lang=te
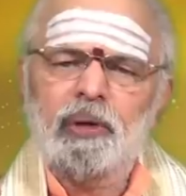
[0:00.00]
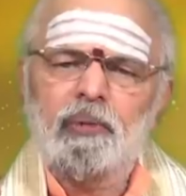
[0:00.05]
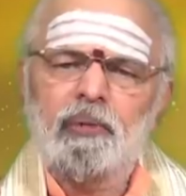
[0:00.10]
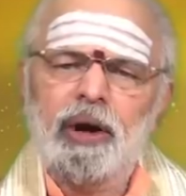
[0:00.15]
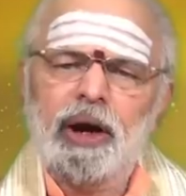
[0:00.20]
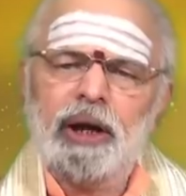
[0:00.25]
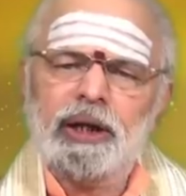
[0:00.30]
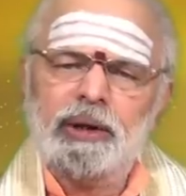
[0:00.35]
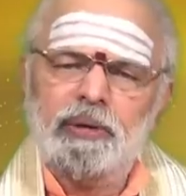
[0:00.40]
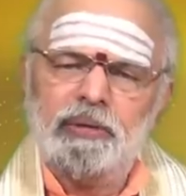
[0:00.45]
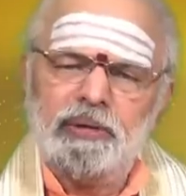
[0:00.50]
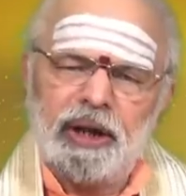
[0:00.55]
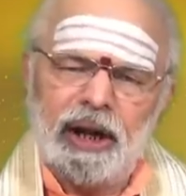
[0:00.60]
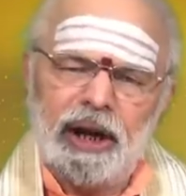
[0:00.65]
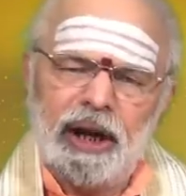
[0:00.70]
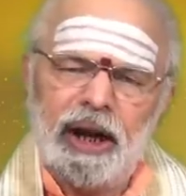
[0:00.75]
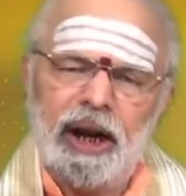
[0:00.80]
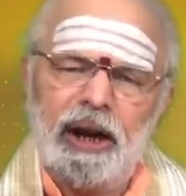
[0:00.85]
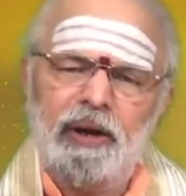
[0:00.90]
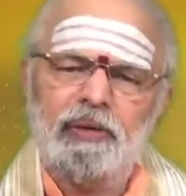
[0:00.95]
వాళ్ళ
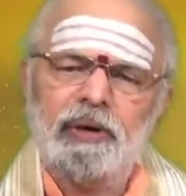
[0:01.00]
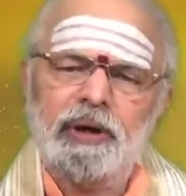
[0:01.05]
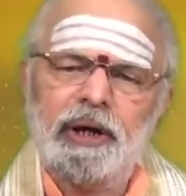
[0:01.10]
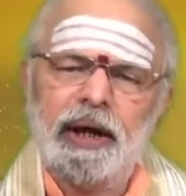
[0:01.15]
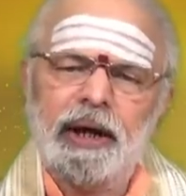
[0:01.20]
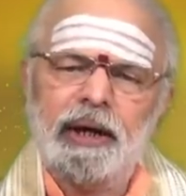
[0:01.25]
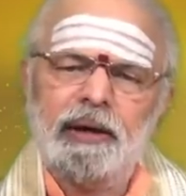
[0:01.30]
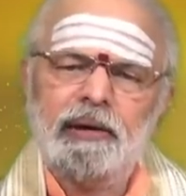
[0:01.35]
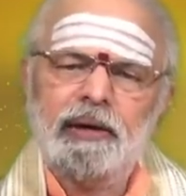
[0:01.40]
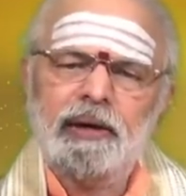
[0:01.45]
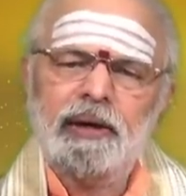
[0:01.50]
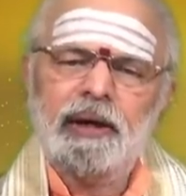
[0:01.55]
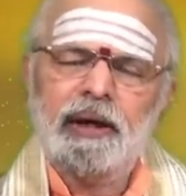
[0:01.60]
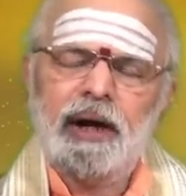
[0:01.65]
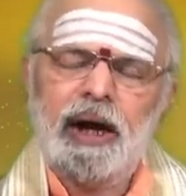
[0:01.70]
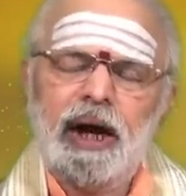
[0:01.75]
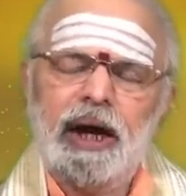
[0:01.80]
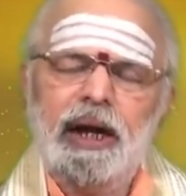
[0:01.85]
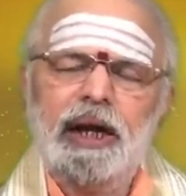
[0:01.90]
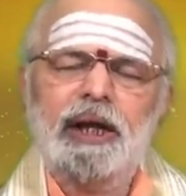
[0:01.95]
జీవితాలు ఎలా ఉంటాయి
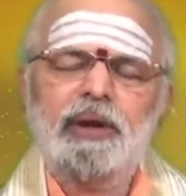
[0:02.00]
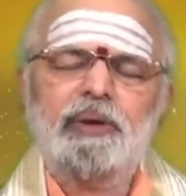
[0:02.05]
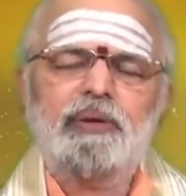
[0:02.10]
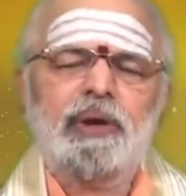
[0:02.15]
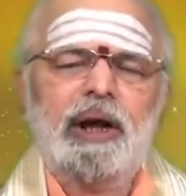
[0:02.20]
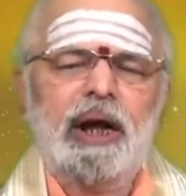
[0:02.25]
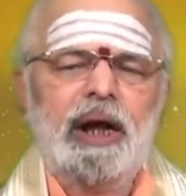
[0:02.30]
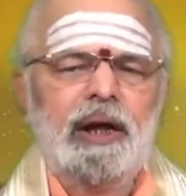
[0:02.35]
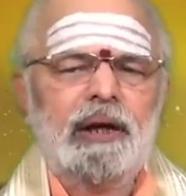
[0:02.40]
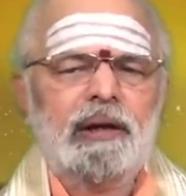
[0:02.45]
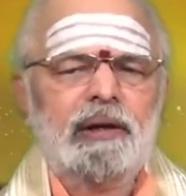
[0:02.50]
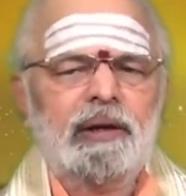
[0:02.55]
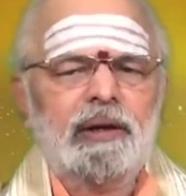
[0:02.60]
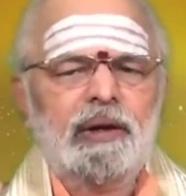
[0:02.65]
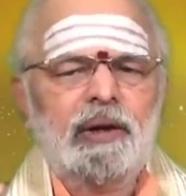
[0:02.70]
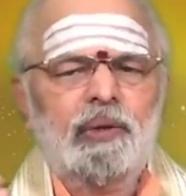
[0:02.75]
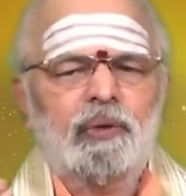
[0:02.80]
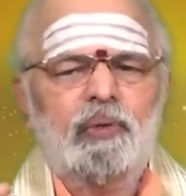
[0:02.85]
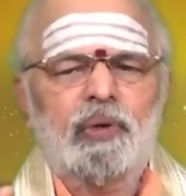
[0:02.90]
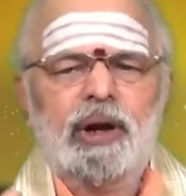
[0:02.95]
అనేది కూడా
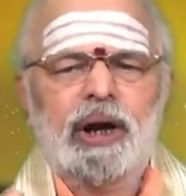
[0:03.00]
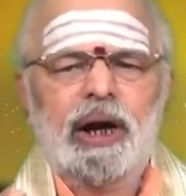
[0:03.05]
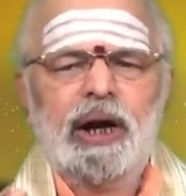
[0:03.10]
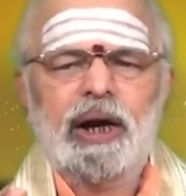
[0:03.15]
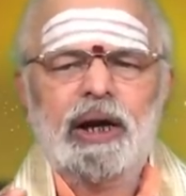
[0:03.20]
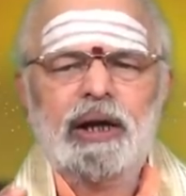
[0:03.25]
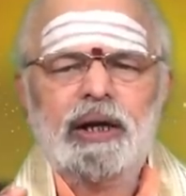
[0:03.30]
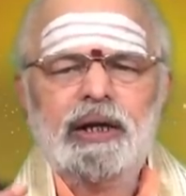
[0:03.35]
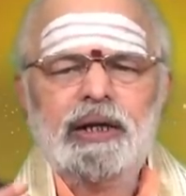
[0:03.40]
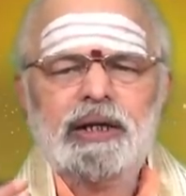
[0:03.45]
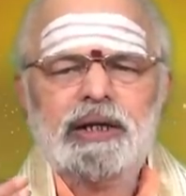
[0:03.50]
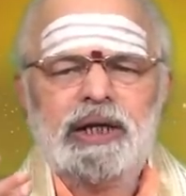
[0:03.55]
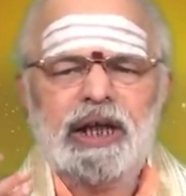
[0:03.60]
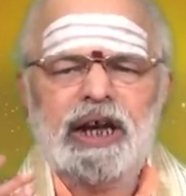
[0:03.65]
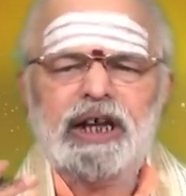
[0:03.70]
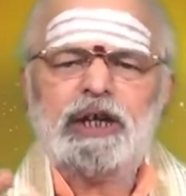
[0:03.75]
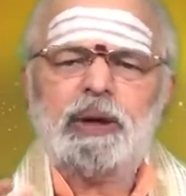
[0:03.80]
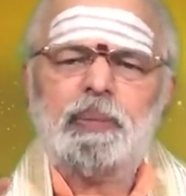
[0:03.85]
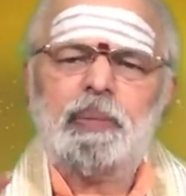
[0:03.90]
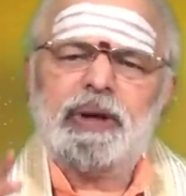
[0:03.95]
ఒక
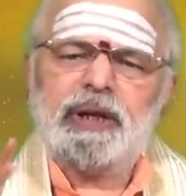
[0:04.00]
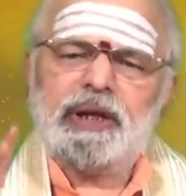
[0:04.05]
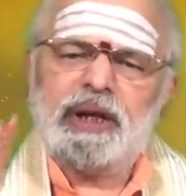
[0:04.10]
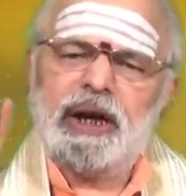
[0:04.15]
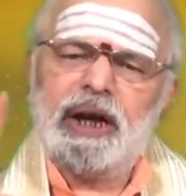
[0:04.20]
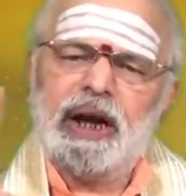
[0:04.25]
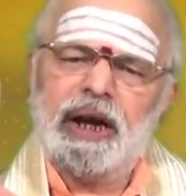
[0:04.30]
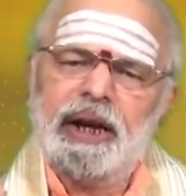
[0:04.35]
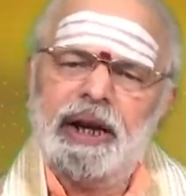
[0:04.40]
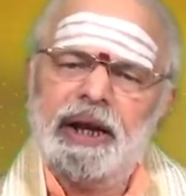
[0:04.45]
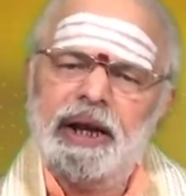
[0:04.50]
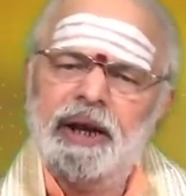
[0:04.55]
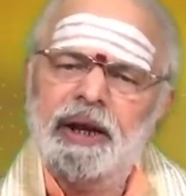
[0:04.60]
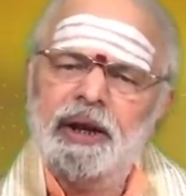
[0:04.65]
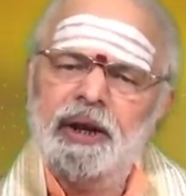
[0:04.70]
శేషప్రశ్నగానే